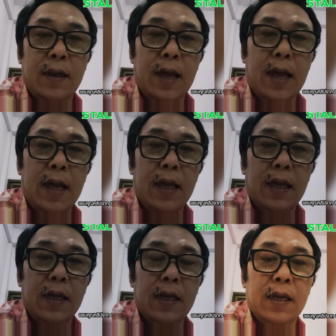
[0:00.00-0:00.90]
นะ
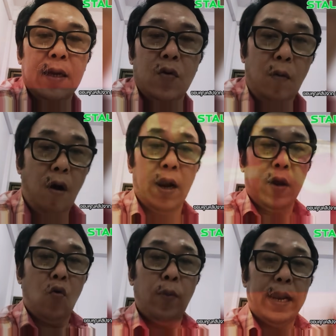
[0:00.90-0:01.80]
บอกเลย
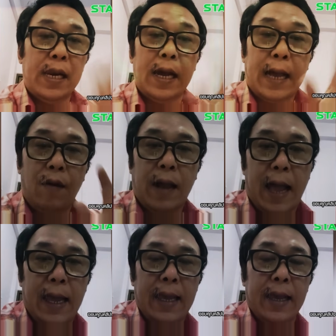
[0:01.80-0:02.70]
ไม่ได้เลือกก้าวไก
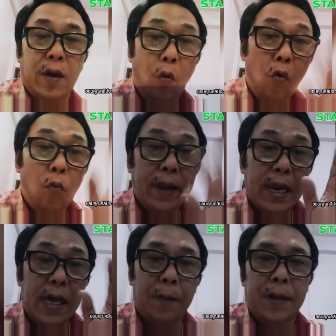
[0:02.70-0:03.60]
ล ไม่
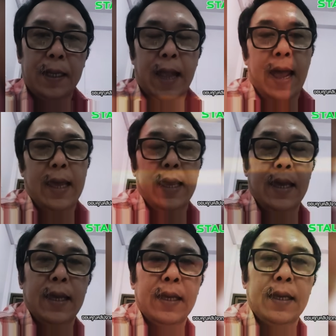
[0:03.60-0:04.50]
ได้เลือกเพื่อไทย
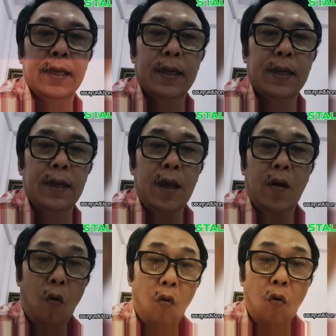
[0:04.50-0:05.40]

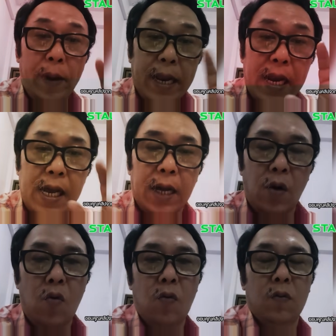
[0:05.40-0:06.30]
ไม่ได้เลือก
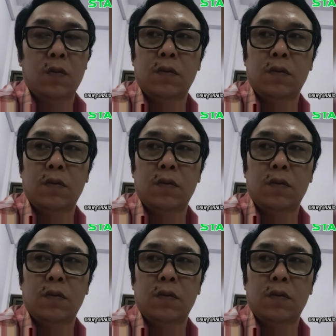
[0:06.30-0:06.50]
ลุง